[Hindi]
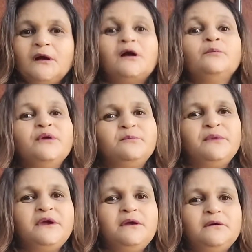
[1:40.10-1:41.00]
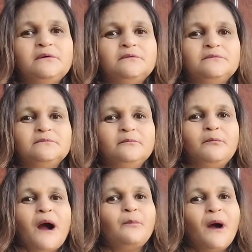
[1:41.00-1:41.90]
कभी भी
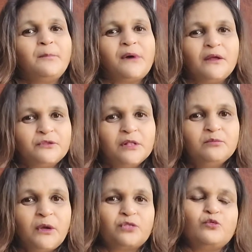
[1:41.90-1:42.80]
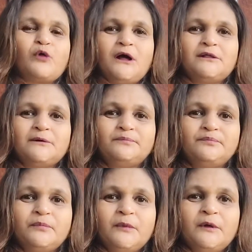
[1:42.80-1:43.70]
माँ बाप का दिल मत दुखाना
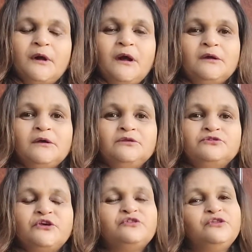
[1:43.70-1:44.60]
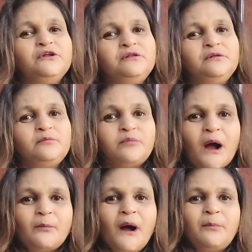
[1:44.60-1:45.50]
जिस दिन
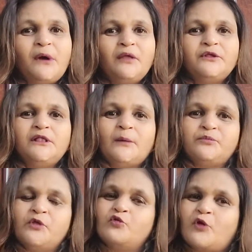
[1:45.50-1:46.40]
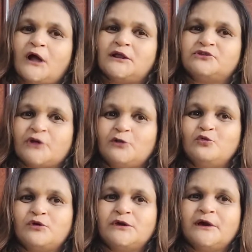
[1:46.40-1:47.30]
माँ बाप का दिल आपने दुखाना चालू
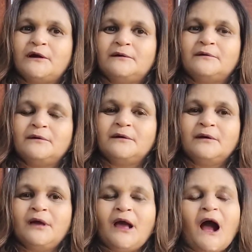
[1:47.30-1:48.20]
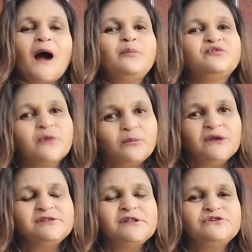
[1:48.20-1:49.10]
किया आप
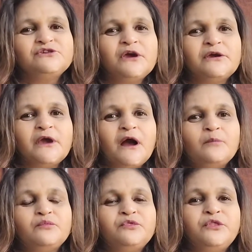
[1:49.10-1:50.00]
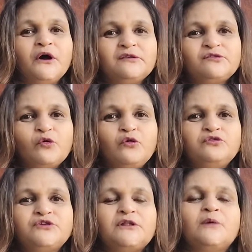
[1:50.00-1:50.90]
समझ लीजिए कि आप दसों
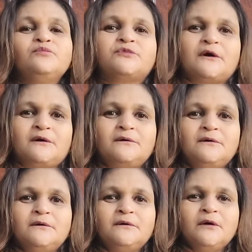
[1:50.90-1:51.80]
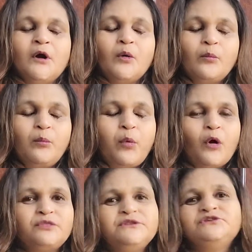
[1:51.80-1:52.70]
जन्म तक
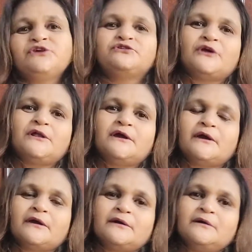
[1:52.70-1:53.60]
बहुत नीचे चले गए